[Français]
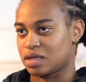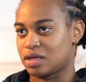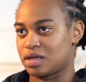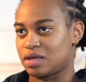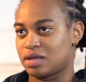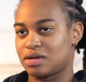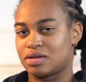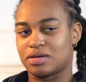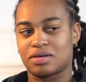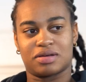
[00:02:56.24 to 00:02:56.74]

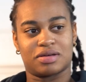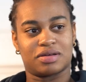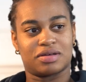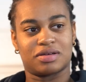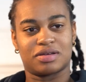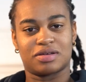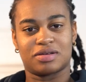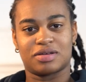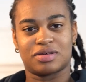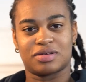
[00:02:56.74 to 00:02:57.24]

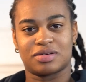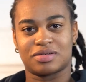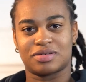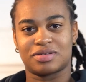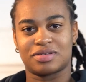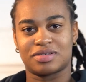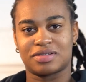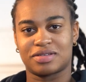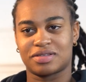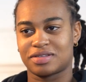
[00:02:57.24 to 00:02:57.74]
Alors,
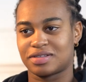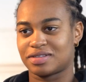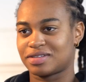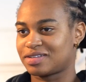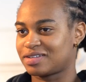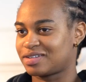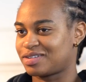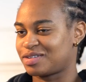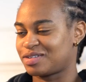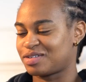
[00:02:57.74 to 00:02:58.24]

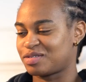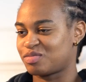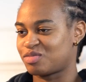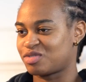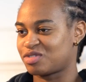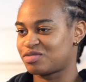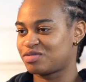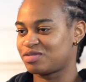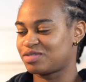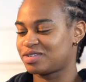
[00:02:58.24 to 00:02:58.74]

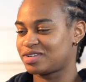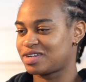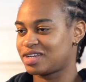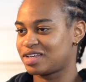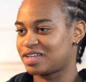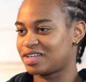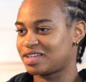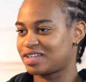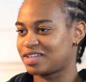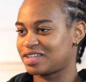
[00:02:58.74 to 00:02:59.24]
point de vue, il
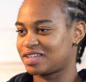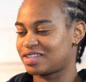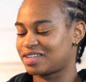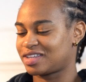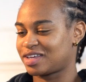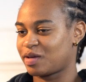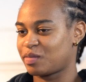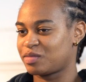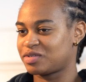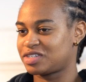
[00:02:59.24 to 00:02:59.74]
est
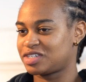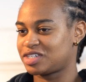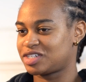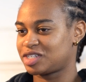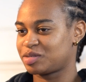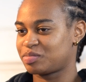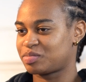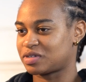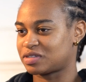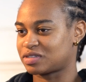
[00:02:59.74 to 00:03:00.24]
très
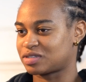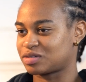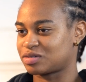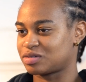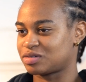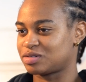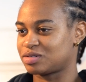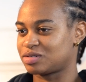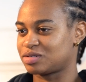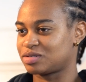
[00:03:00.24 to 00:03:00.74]
mitigé parce
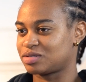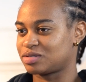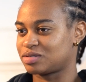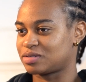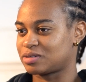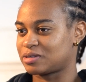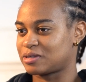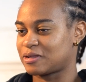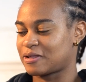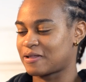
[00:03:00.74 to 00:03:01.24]
que
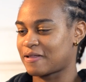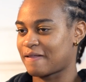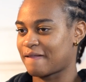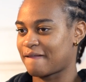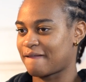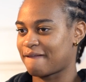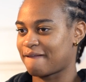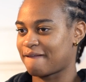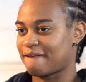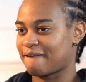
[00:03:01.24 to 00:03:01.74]

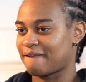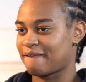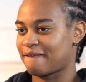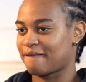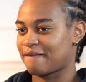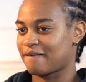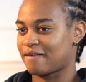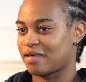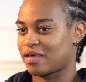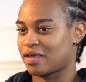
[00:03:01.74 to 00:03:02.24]

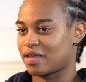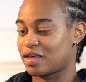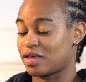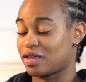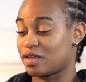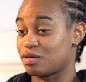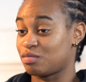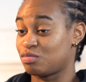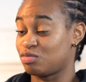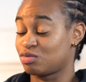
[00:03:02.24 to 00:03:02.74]
il
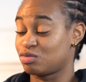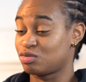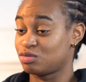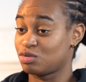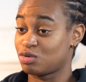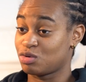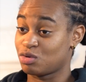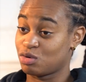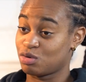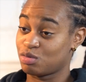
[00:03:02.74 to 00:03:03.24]
y a eu beaucoup de
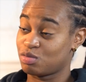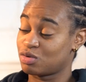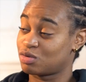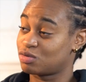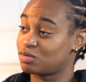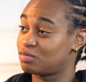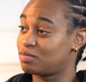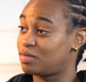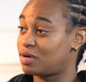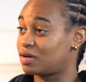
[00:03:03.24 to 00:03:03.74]
hauts,
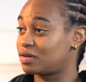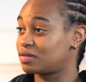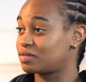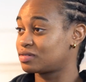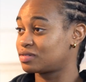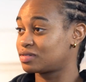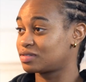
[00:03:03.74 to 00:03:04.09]
beaucoup de bas.